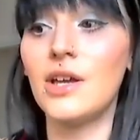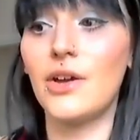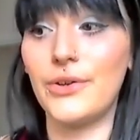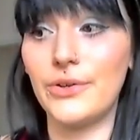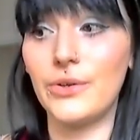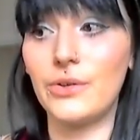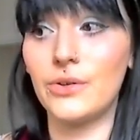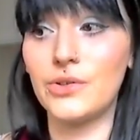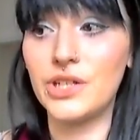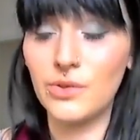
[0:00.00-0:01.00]
Euh,
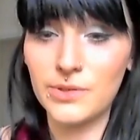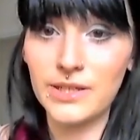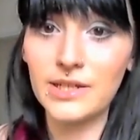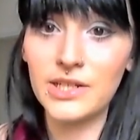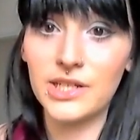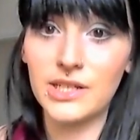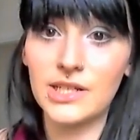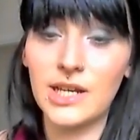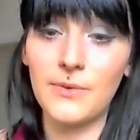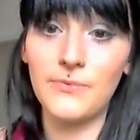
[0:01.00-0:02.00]
quand j'étais enceinte,
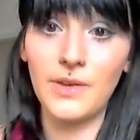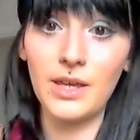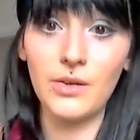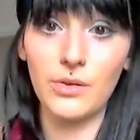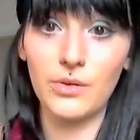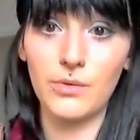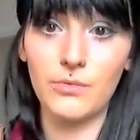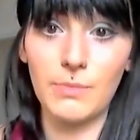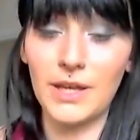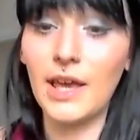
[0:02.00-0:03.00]
j'avais fait
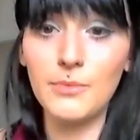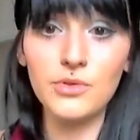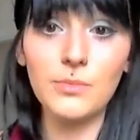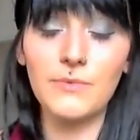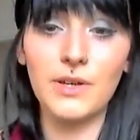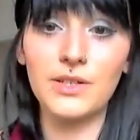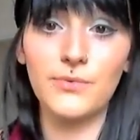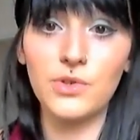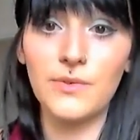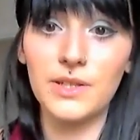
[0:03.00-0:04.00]
bah, carrément sur mes vrais
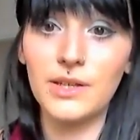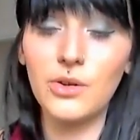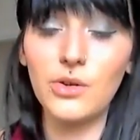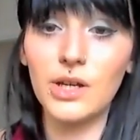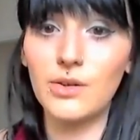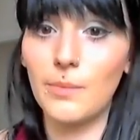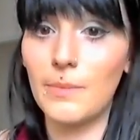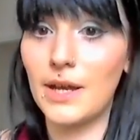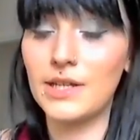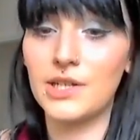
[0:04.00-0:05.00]
cheveux, j'avais décoloré le
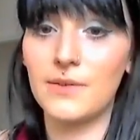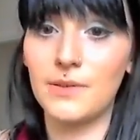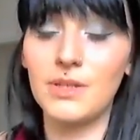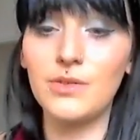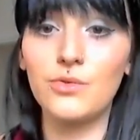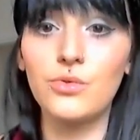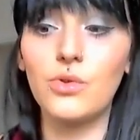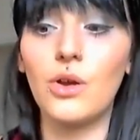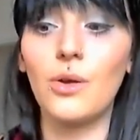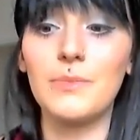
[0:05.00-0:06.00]
bas et j'avais mis une
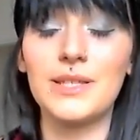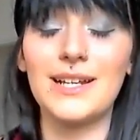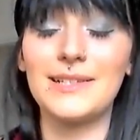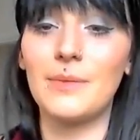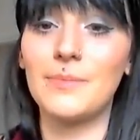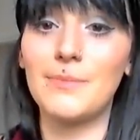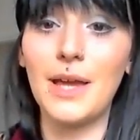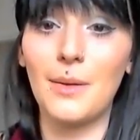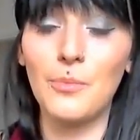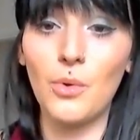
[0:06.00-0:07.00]
couleur, mais ça les a abîmés
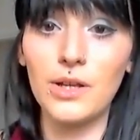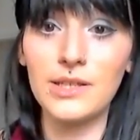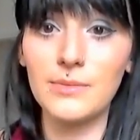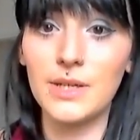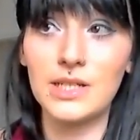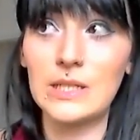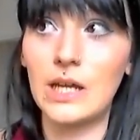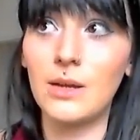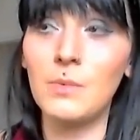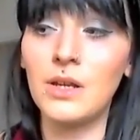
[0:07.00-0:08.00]
à un point
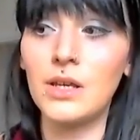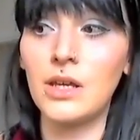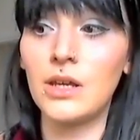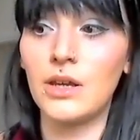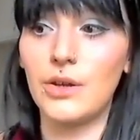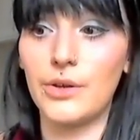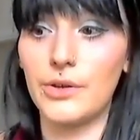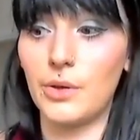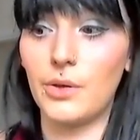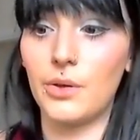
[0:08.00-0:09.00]
inimaginable.
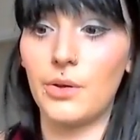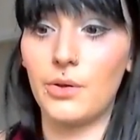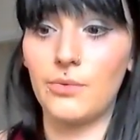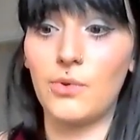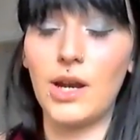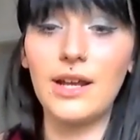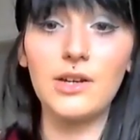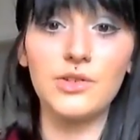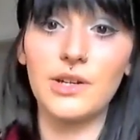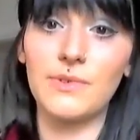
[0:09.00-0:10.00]
Euh, voilà,
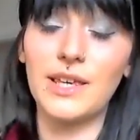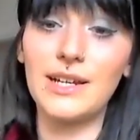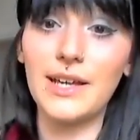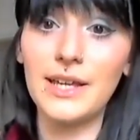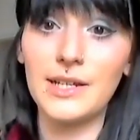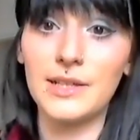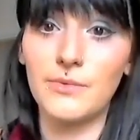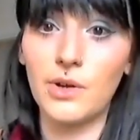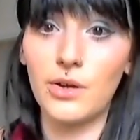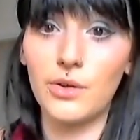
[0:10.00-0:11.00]
alors j'avais galéré à les
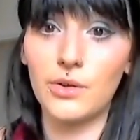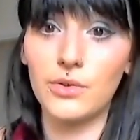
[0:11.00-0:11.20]
avoir euh,